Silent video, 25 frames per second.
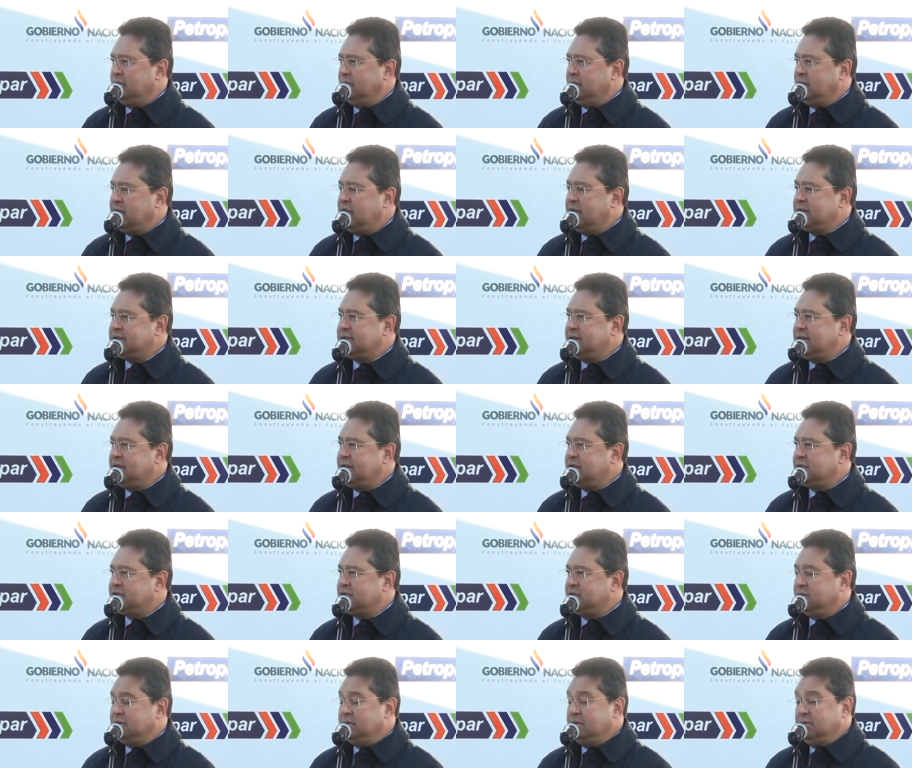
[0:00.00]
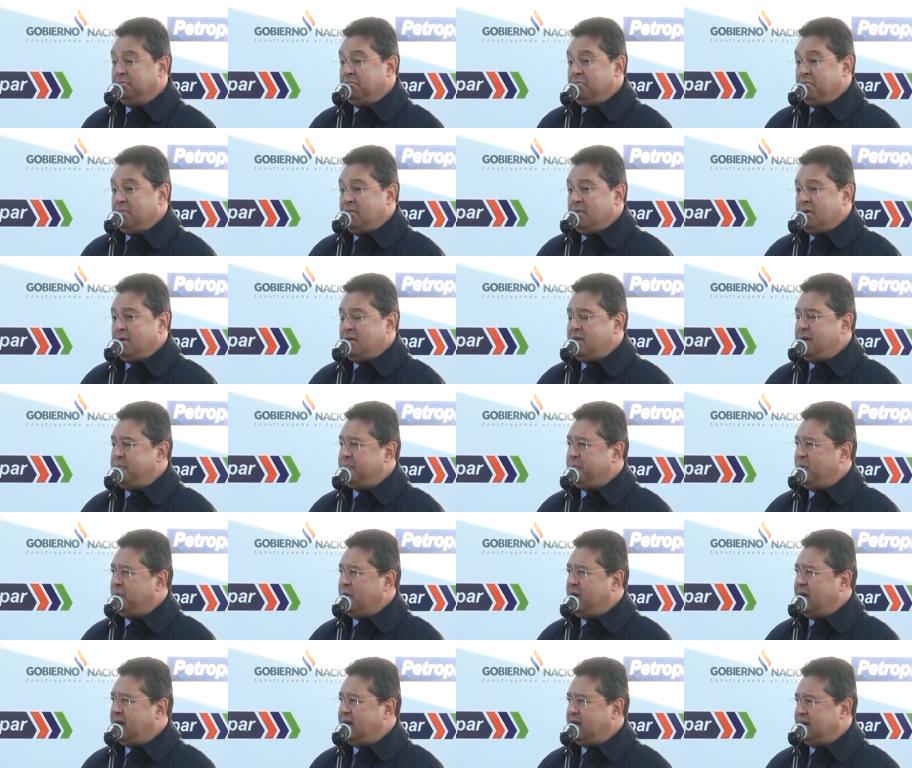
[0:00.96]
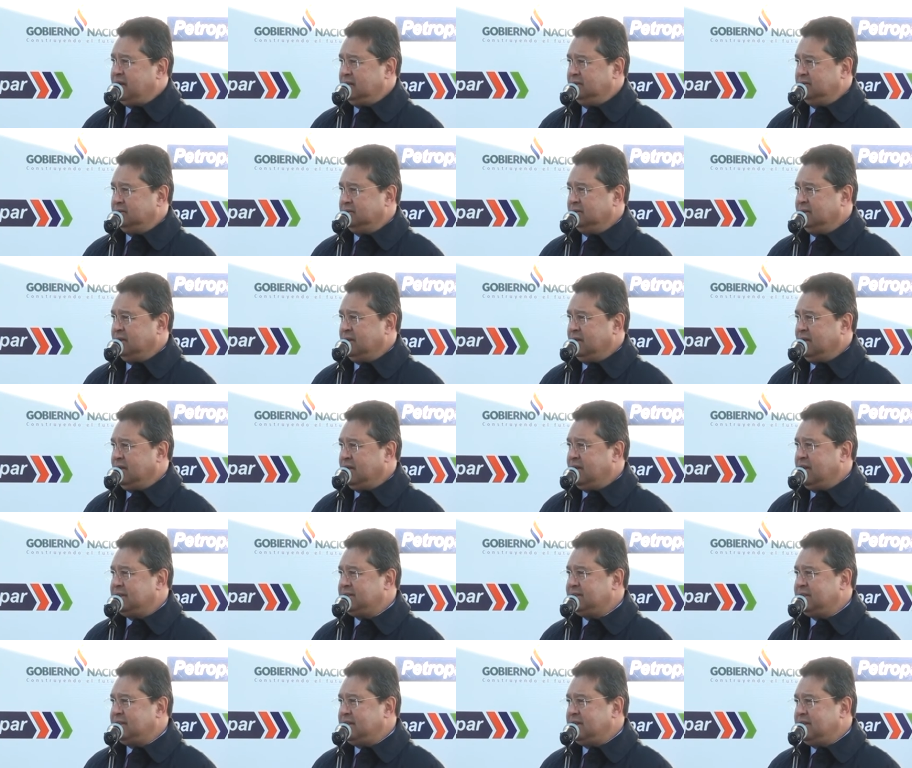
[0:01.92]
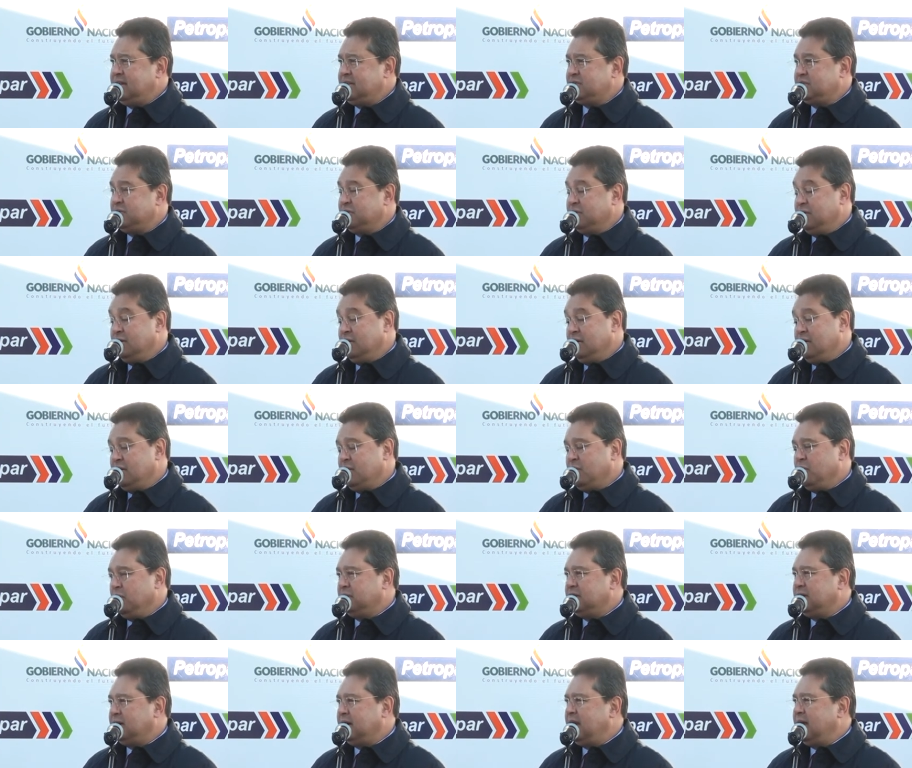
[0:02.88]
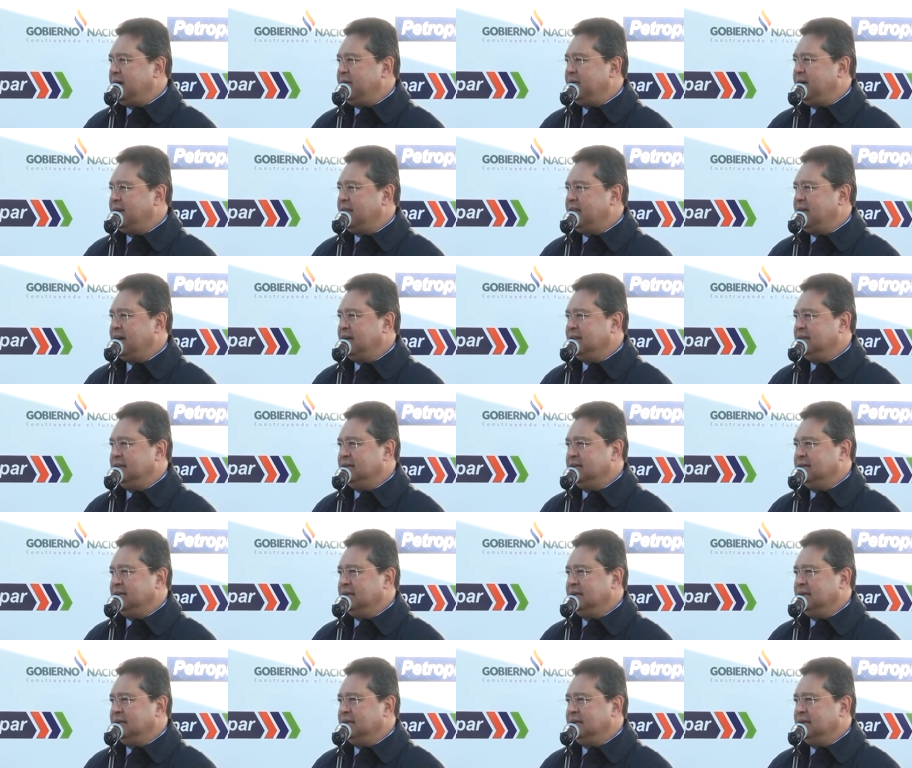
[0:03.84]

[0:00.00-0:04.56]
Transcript: ¿Y qué se hizo? Depurar. ¿Qué se hizo? Contar la verdad.